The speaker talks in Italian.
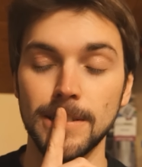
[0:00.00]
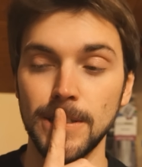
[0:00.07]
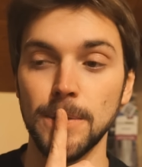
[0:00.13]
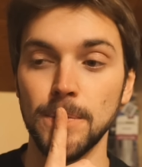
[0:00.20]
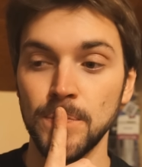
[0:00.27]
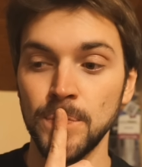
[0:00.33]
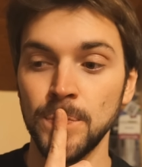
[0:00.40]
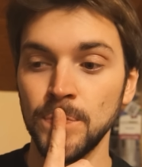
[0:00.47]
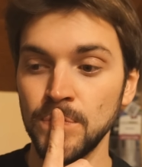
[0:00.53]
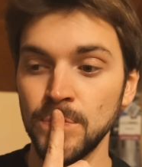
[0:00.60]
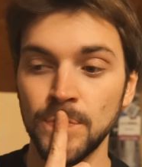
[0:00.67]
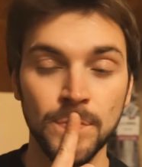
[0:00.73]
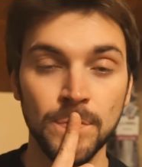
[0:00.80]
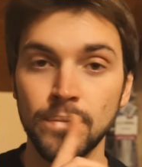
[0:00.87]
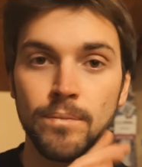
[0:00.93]
Sì.
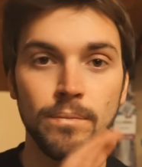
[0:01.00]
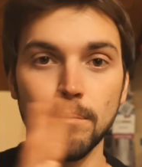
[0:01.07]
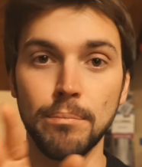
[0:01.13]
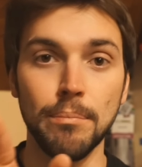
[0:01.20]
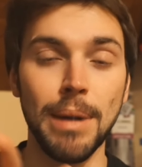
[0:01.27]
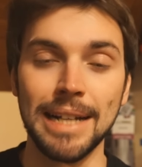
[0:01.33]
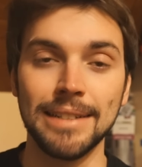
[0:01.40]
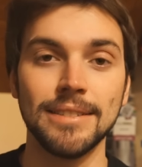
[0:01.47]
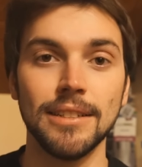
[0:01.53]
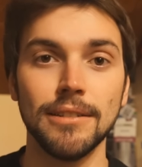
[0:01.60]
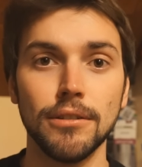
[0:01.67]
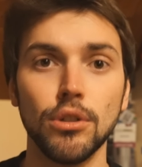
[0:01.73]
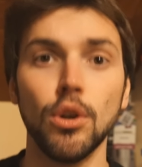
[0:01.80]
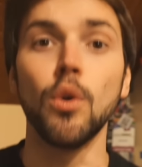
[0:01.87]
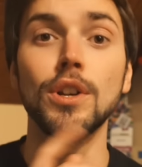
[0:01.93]
Basta.
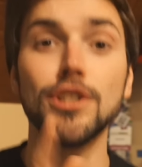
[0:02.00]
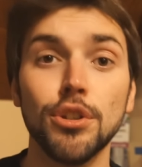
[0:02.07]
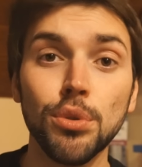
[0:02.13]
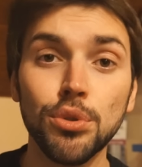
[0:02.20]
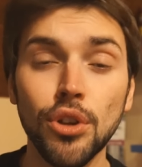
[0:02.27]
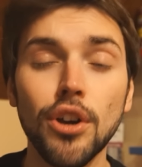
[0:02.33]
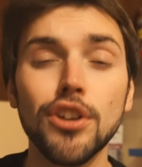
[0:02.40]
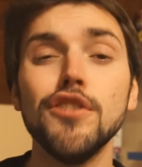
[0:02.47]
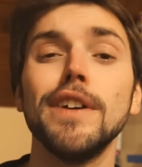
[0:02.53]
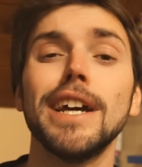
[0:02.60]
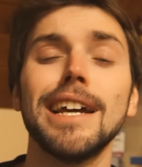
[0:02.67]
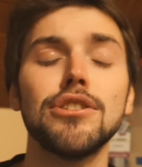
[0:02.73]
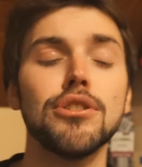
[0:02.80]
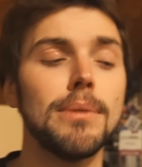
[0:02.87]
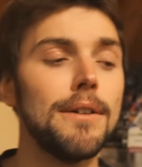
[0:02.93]
Con ecco, questo è tutto, io vi
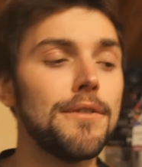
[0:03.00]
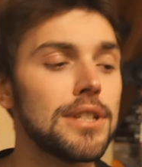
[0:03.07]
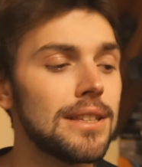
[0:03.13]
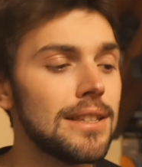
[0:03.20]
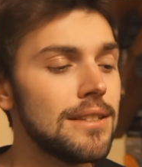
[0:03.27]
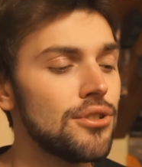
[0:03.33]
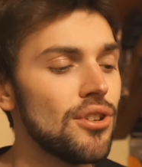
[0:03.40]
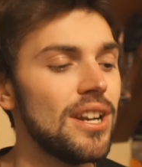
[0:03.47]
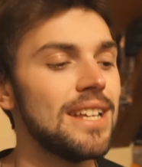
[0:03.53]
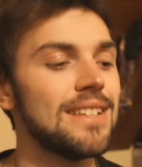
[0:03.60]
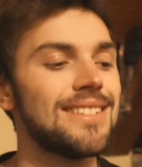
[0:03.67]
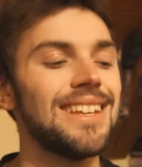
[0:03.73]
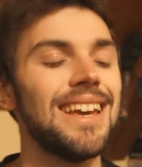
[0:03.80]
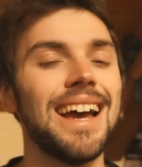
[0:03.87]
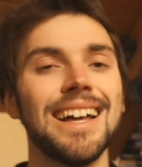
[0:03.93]
ringrazio per la vostra attenzione.
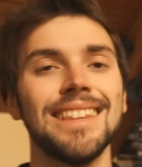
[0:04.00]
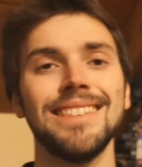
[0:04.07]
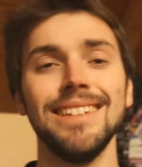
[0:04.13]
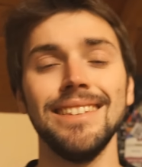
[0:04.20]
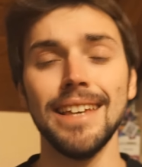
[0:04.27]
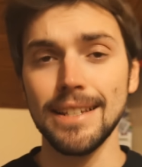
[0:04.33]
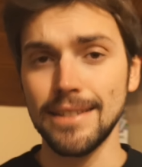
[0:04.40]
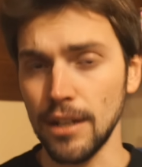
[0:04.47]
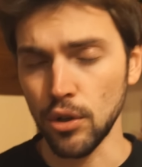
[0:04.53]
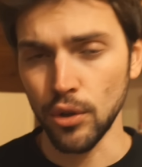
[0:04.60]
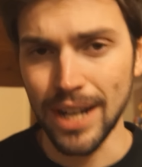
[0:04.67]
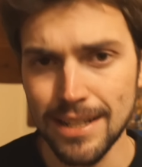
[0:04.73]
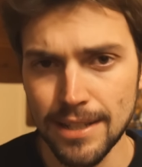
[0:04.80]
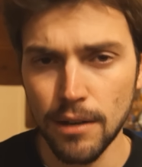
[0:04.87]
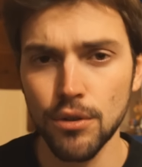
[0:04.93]
Se attendeste
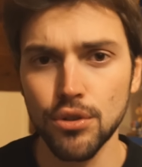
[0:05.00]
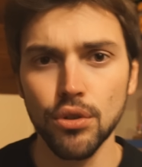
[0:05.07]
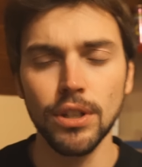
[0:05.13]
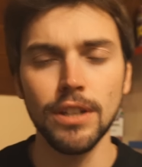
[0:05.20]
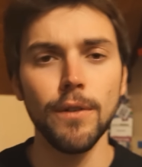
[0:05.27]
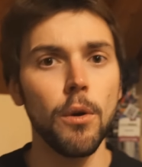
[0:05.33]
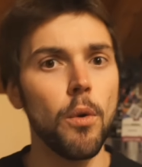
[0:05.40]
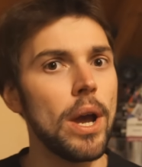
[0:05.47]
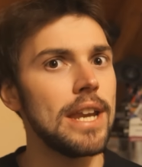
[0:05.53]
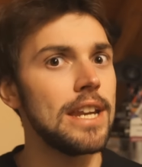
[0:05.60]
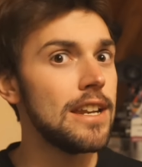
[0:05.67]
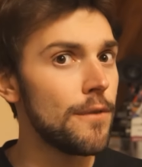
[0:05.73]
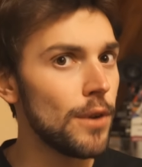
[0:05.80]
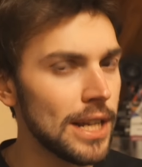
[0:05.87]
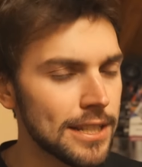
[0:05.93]
con ansia questo giveaway e
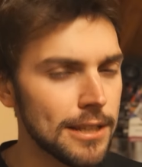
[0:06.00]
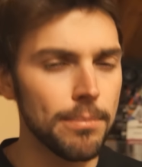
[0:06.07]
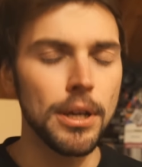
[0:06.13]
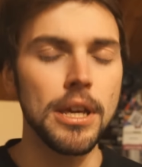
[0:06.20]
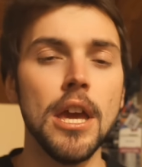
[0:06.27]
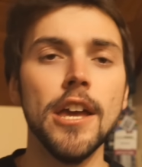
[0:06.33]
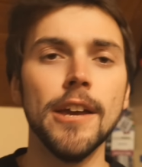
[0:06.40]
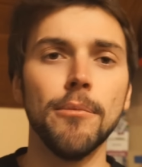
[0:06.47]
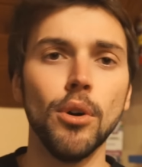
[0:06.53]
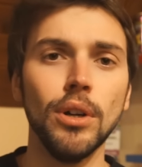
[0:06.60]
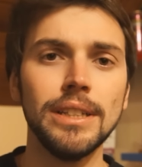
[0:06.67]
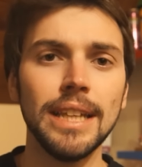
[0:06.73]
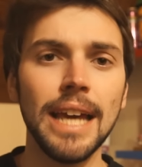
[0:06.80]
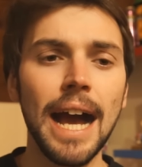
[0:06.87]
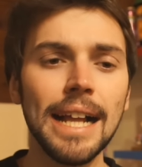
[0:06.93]
ne voleste poi
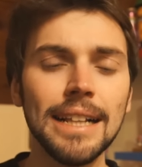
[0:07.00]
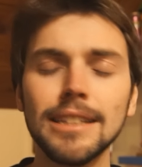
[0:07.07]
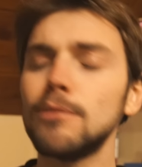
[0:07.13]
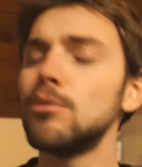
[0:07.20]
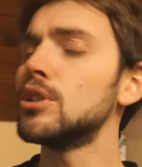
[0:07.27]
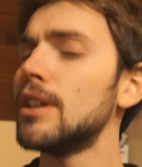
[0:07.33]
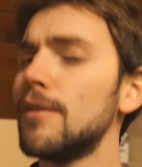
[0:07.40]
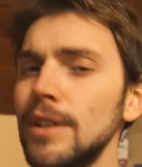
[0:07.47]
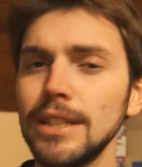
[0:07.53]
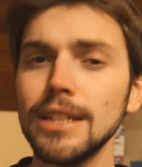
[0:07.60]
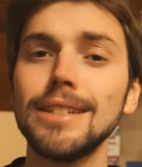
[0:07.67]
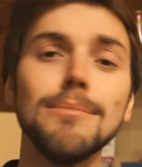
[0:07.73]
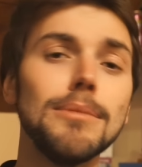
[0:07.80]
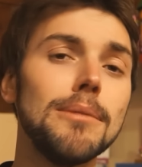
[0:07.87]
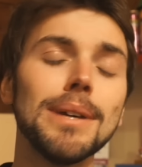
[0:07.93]
molti altri, molti
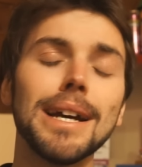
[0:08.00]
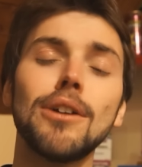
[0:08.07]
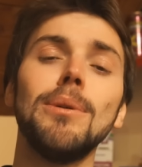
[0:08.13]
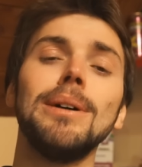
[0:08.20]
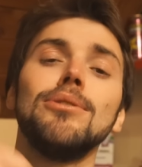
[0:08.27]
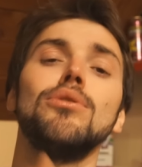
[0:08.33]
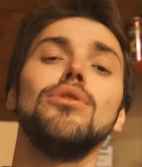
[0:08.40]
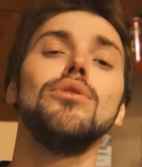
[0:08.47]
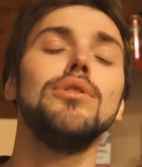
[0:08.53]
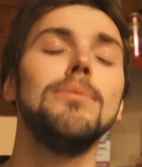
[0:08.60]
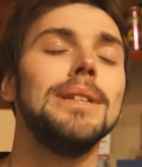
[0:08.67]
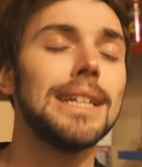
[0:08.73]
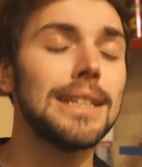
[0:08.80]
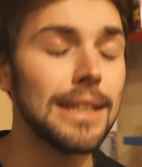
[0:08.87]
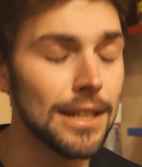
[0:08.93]
eventi simili, mi raccomando, non
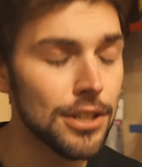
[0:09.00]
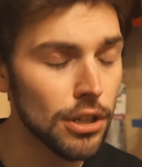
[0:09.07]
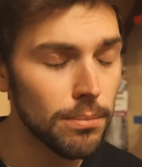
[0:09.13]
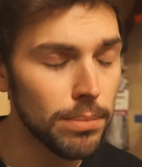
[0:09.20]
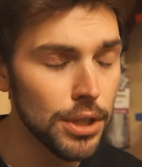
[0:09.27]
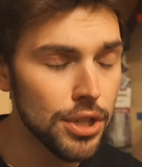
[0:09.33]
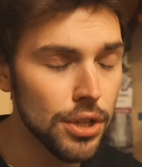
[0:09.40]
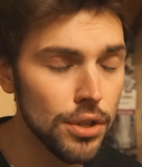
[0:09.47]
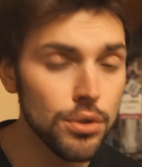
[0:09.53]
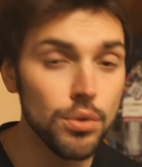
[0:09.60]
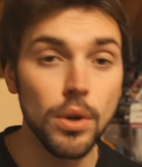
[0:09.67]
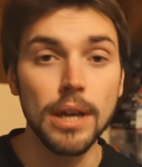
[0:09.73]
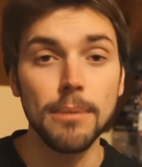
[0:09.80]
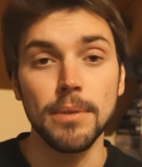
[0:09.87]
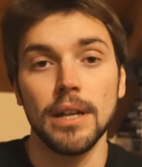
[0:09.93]
dimenticate di lasciare un pollice in
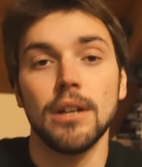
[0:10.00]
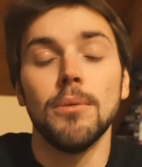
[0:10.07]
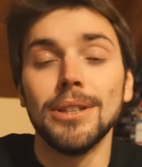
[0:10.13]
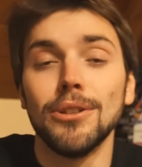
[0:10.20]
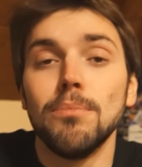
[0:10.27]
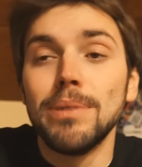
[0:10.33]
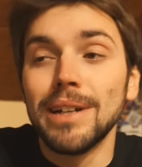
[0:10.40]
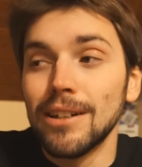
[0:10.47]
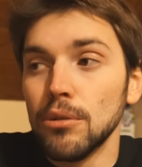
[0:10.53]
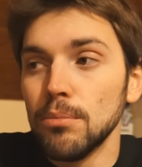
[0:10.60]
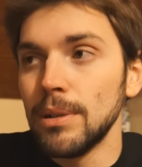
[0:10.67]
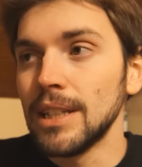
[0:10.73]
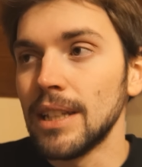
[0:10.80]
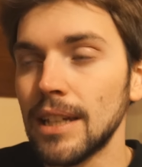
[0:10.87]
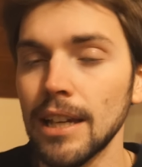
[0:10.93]
su e mi raccomando, per non
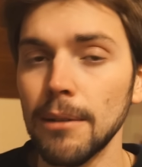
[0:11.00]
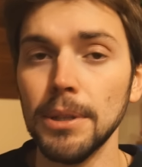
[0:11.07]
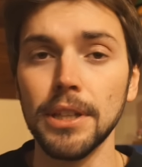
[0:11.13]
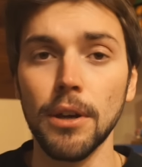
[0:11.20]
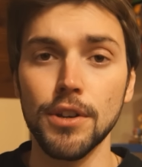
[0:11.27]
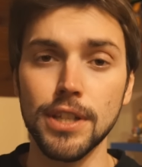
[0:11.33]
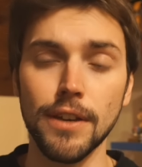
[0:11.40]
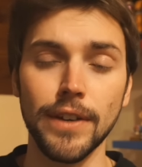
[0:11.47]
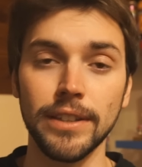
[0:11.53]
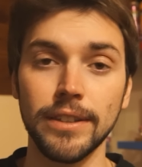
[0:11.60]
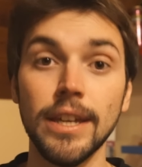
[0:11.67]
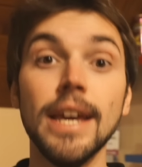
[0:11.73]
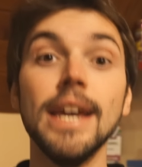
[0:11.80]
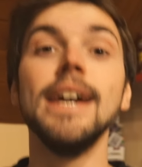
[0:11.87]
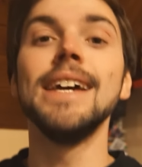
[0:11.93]
perdere chiaramente questi
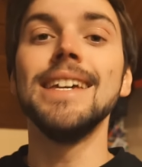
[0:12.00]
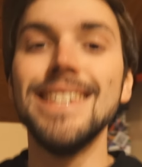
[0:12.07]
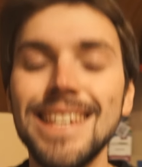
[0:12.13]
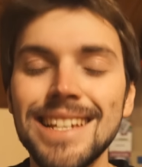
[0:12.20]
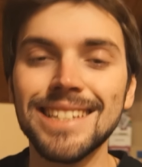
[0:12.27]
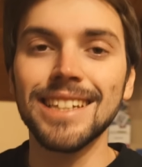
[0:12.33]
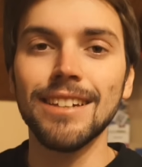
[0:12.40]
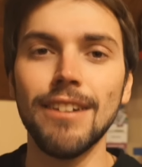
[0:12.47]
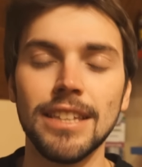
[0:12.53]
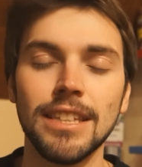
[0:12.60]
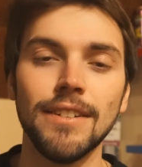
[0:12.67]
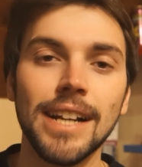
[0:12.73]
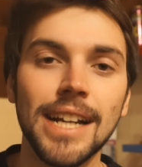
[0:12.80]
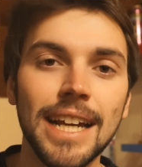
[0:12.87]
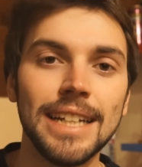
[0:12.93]
eventi,
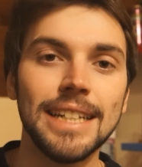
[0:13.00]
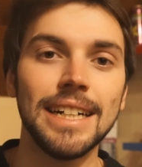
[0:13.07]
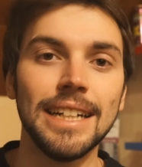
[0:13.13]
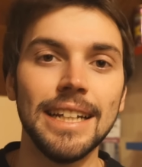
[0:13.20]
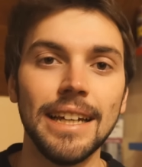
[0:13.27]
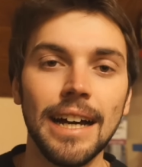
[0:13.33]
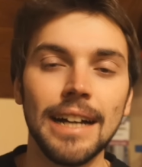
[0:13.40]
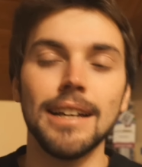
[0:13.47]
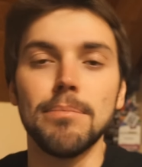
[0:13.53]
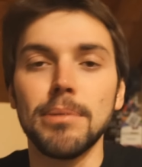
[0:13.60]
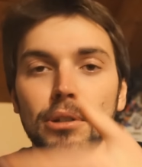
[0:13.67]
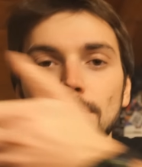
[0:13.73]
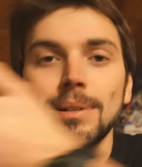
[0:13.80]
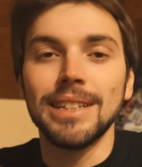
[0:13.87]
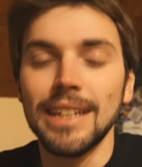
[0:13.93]
iscrivetevi al canale anche
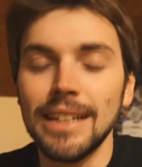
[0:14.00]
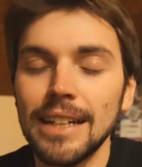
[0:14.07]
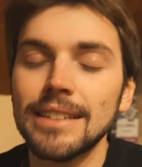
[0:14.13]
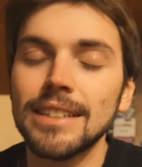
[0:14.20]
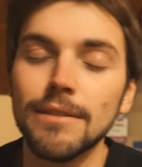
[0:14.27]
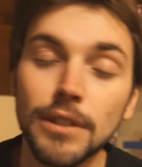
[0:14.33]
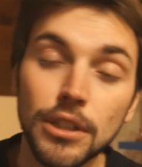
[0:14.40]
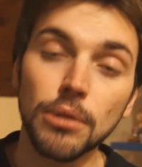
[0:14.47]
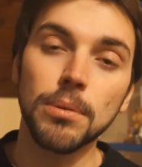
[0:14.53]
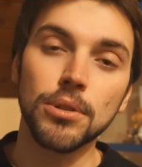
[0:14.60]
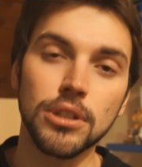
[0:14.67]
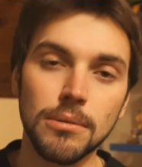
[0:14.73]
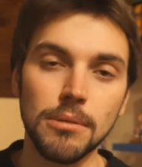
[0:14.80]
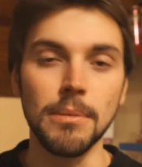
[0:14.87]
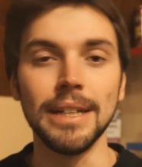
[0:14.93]
per non perdere gli altri video,
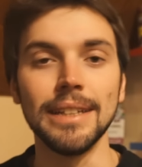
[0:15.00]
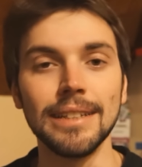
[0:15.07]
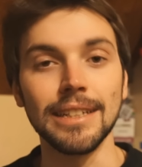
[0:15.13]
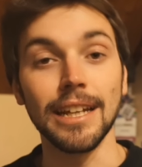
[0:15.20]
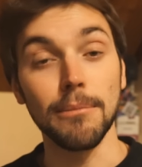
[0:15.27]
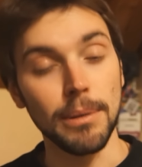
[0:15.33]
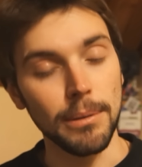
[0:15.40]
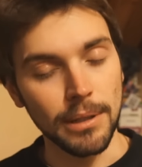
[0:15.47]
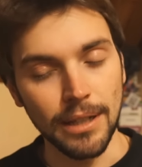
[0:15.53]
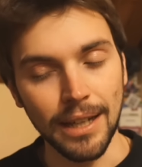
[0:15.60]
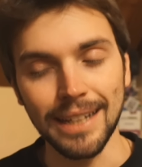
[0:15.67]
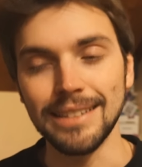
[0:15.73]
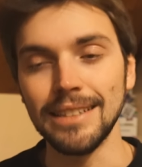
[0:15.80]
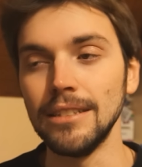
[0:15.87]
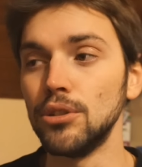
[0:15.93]
possibilmente sarebbe
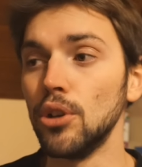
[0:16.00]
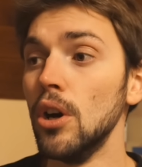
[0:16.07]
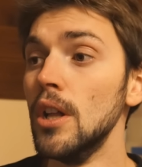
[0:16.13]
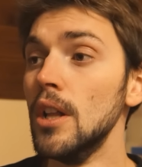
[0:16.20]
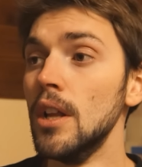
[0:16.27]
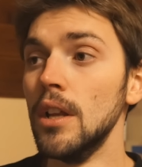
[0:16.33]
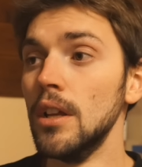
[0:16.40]
gradito.